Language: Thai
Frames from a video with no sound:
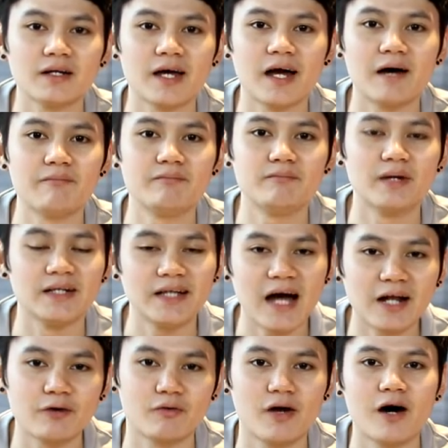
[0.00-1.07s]
นะครับเหมือน
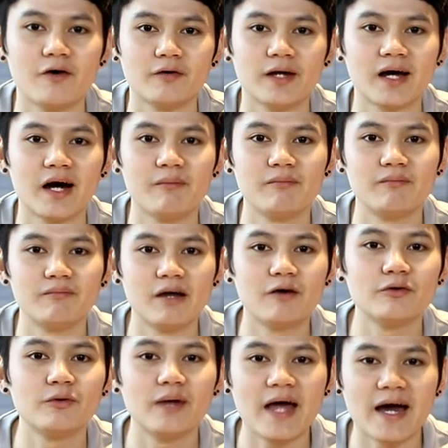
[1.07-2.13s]
ญาติของเรานะครับ เรา
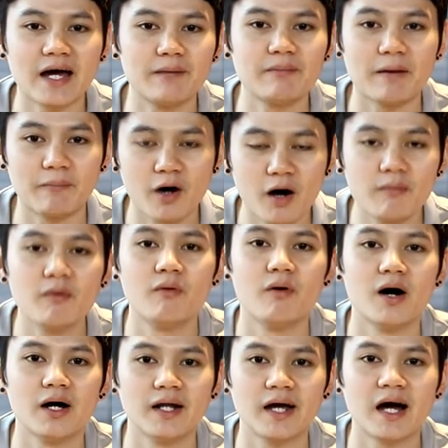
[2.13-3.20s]
ดูแลกันแบบครอบครั
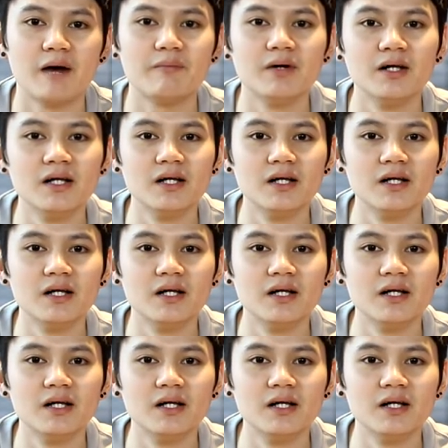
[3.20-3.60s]
วนะครับ